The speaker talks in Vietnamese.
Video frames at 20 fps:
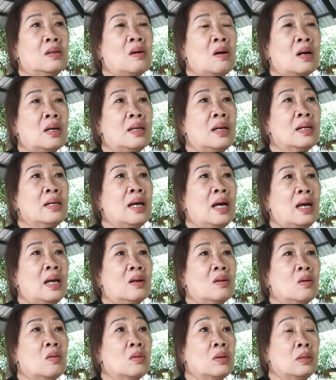còn vấn
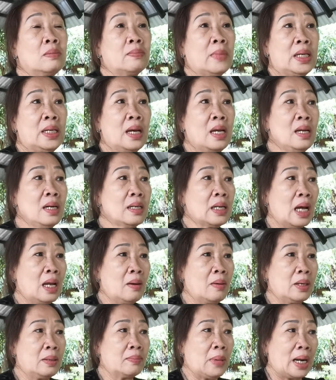đề cô mà với vấn
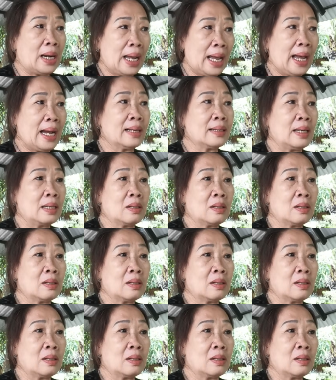đề mận ăn